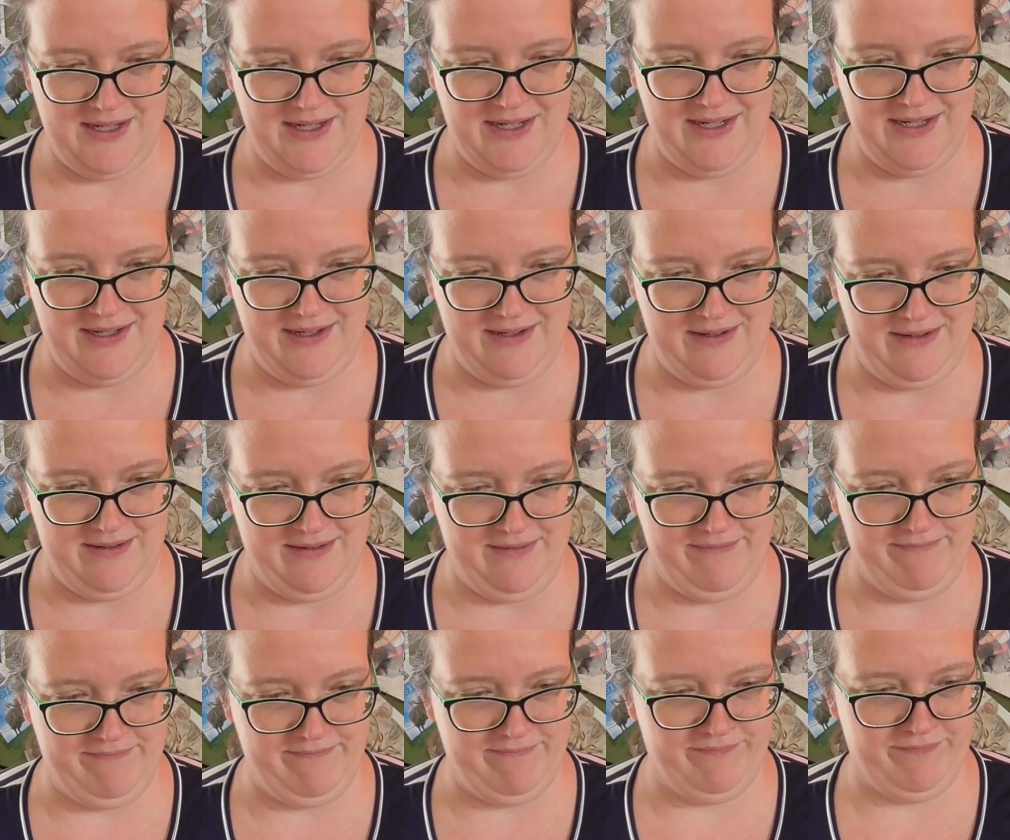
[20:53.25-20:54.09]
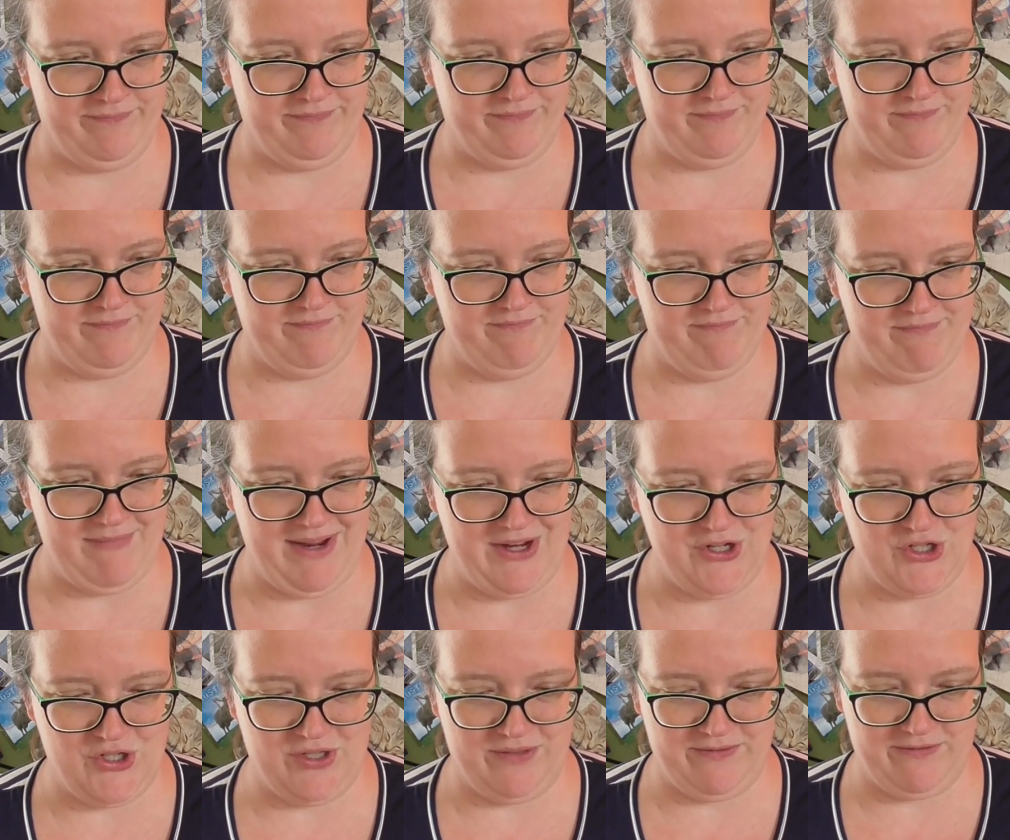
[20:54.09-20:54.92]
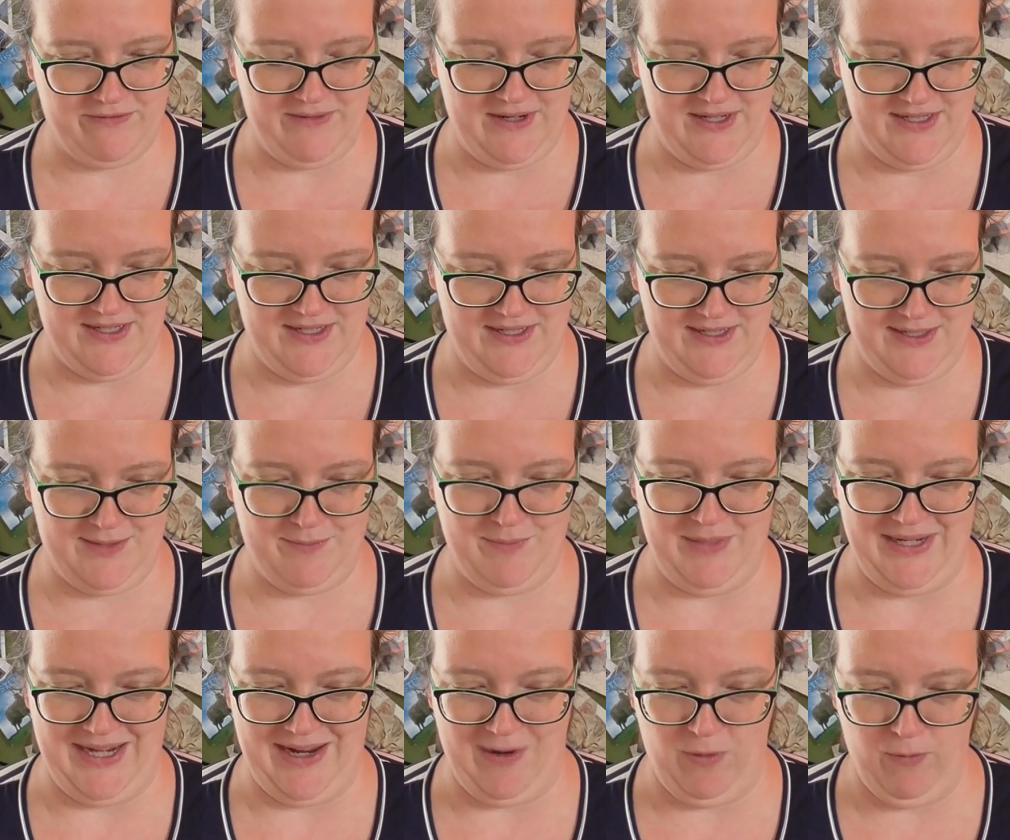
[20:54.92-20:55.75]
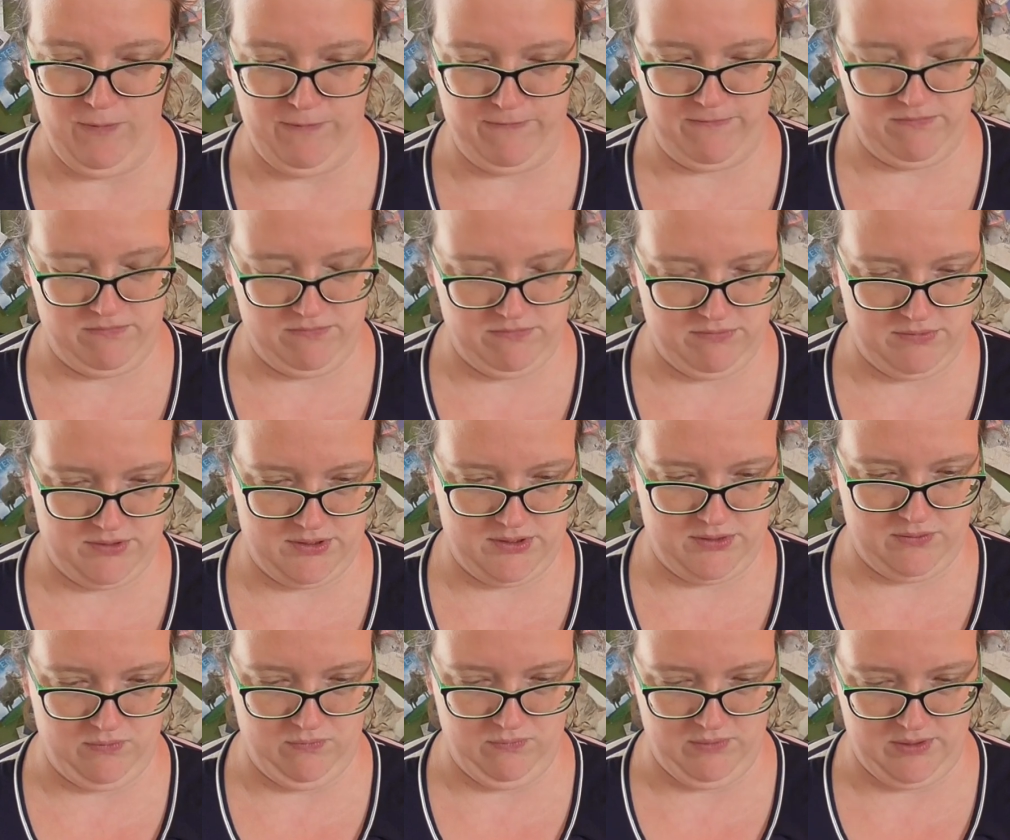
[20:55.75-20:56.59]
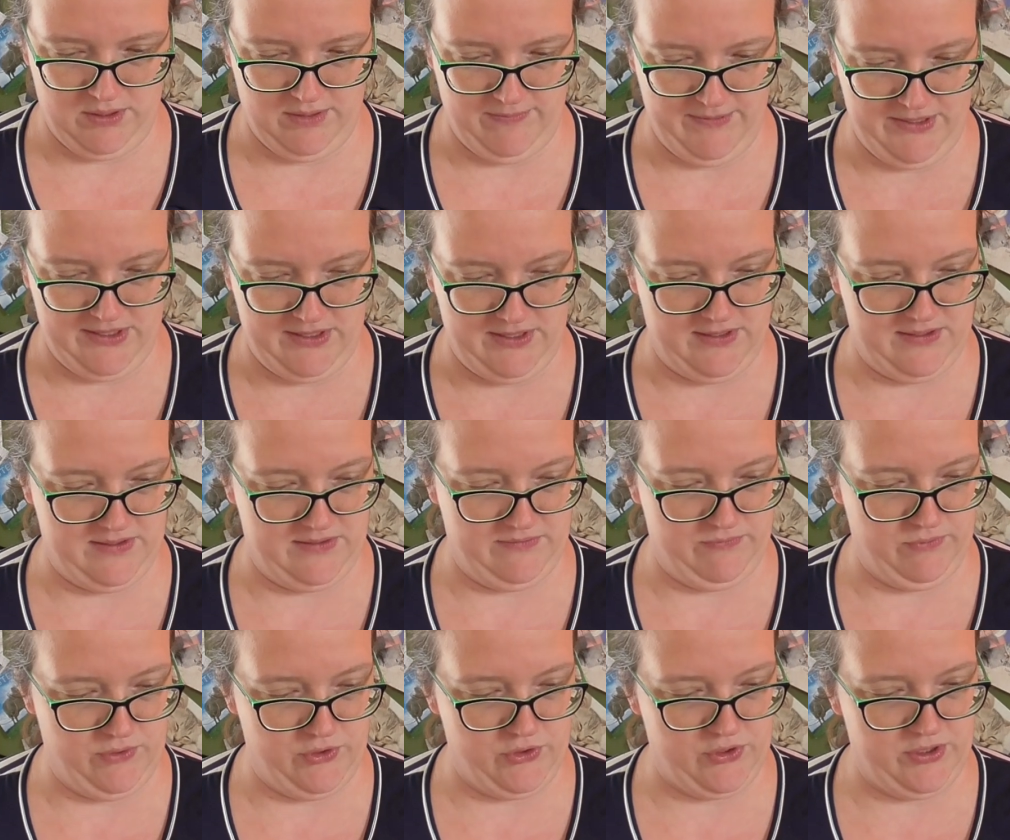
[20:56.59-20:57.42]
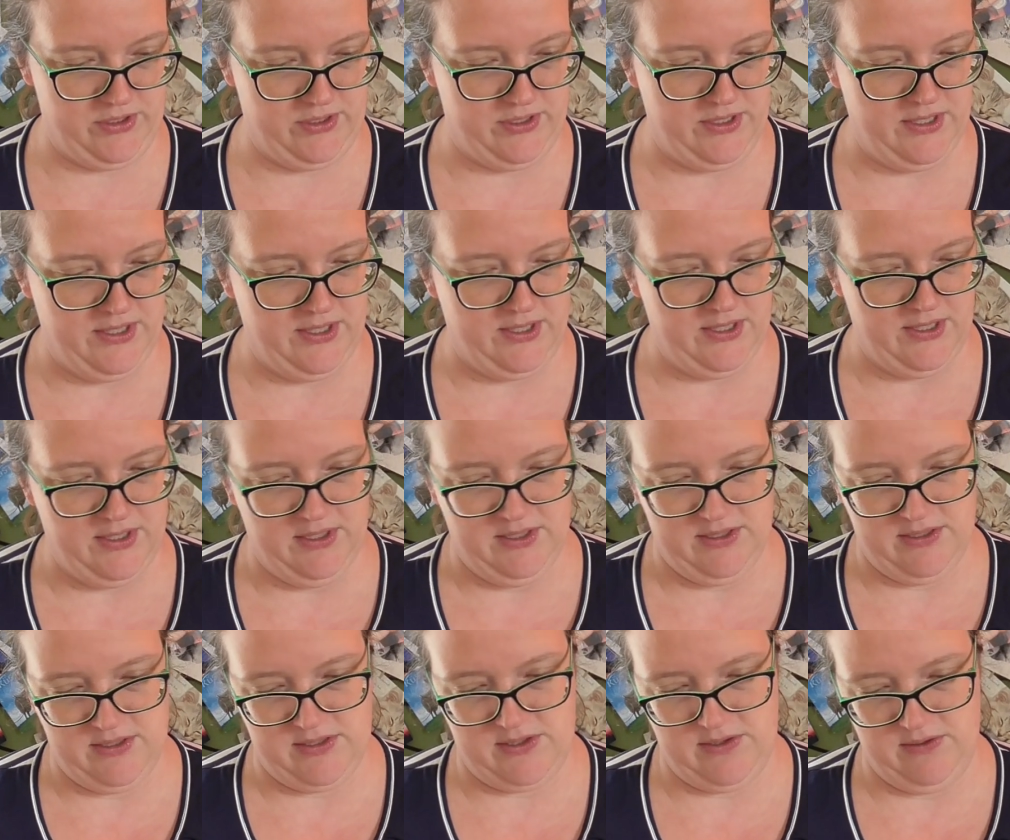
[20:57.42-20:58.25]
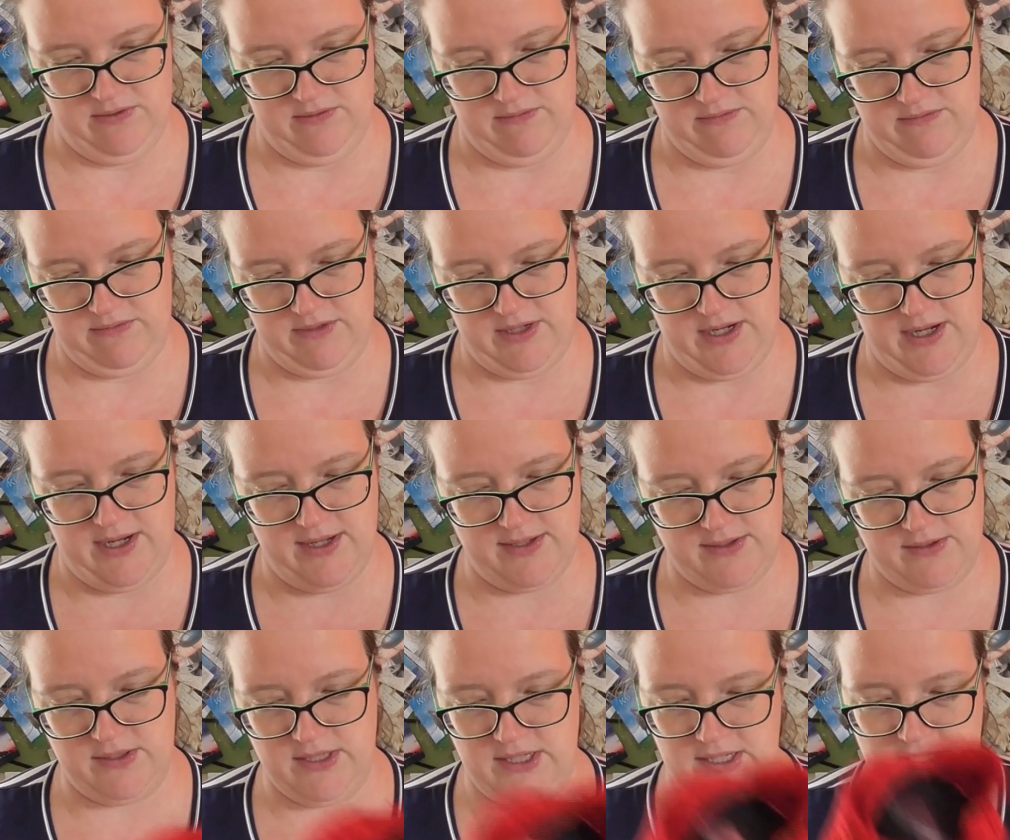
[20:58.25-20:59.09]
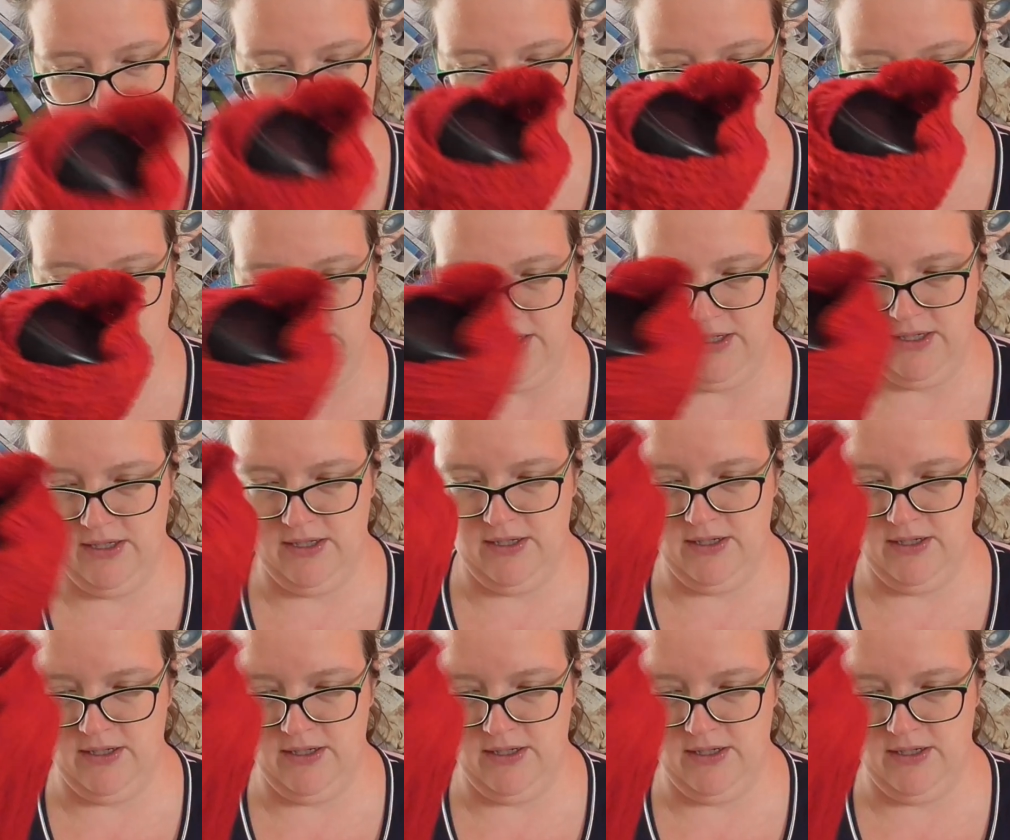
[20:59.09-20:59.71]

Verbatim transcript: eine Masche quasi ist man auf. So kann man sich das vorstellen. So, also die